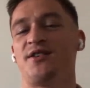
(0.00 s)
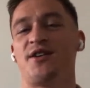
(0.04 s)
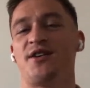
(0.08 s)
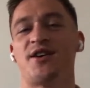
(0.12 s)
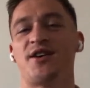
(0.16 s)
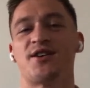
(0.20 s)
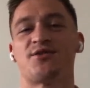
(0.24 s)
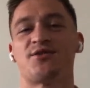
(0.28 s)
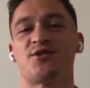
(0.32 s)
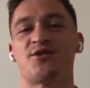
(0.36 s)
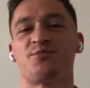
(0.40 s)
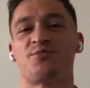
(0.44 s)

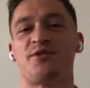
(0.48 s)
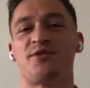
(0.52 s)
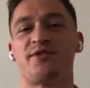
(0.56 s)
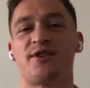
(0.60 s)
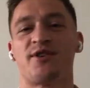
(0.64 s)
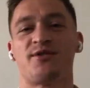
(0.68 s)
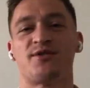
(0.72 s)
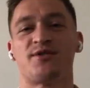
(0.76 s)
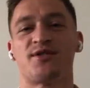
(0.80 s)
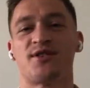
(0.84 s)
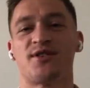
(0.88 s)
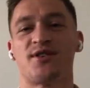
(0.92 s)
Nieraz
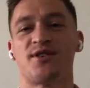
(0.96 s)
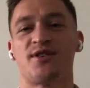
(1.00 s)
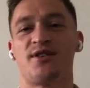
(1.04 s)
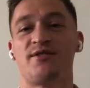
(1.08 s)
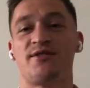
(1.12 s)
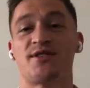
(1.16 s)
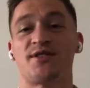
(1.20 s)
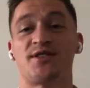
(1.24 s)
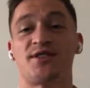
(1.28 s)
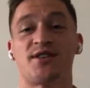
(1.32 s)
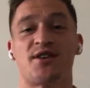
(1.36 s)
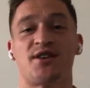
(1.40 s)
rozmawiając z,
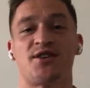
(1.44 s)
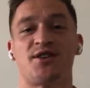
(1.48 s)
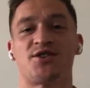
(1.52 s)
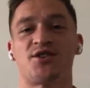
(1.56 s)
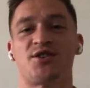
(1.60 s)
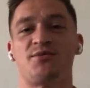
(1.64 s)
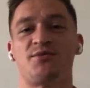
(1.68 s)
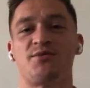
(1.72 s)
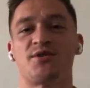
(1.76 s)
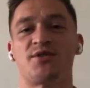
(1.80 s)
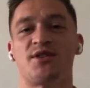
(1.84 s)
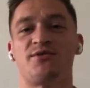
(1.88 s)
nawet z
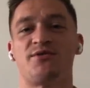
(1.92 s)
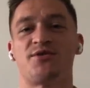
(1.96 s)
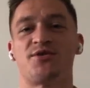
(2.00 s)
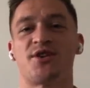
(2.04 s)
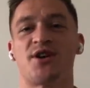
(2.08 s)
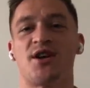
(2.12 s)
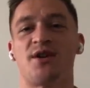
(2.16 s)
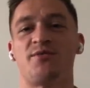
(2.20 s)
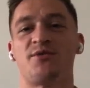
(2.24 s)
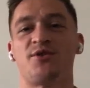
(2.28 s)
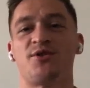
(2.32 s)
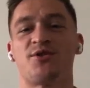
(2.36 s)
zagranicznymi
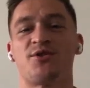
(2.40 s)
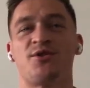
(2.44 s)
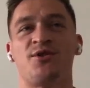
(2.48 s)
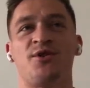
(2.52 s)
zawodnikami,